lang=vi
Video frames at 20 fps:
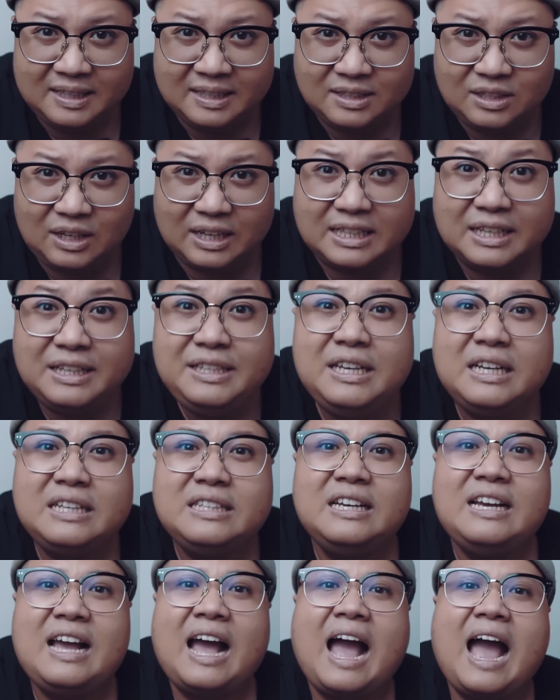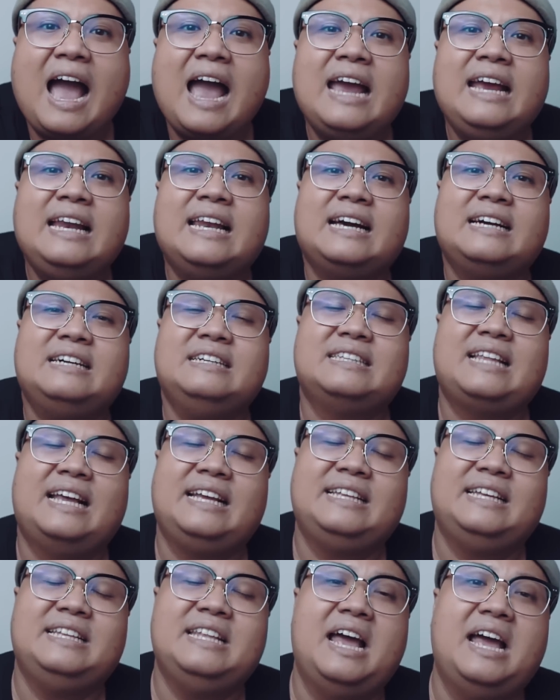đó là thứ nhất thứ hai là người
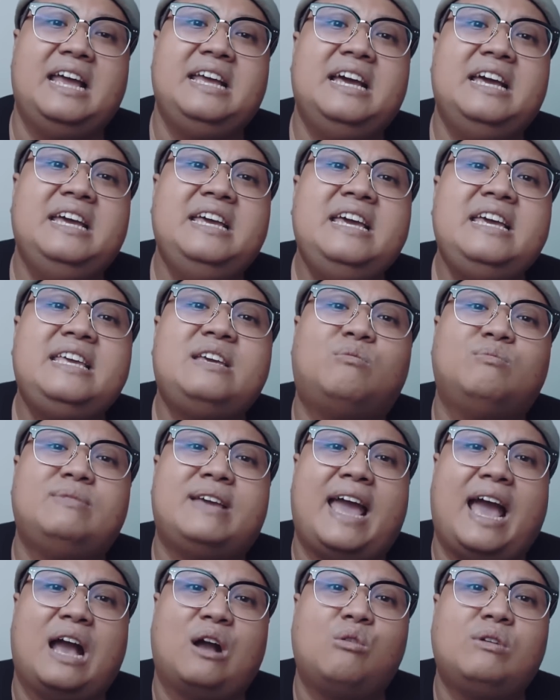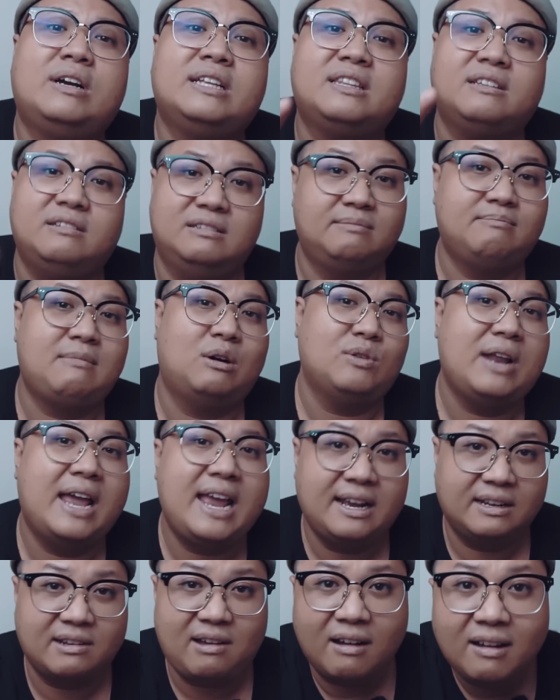thầy này để ý trong nhà có cái tượng màu
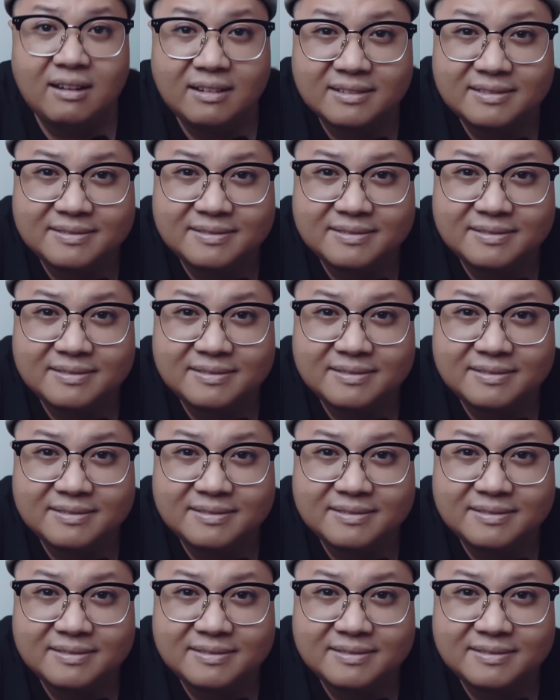đen đó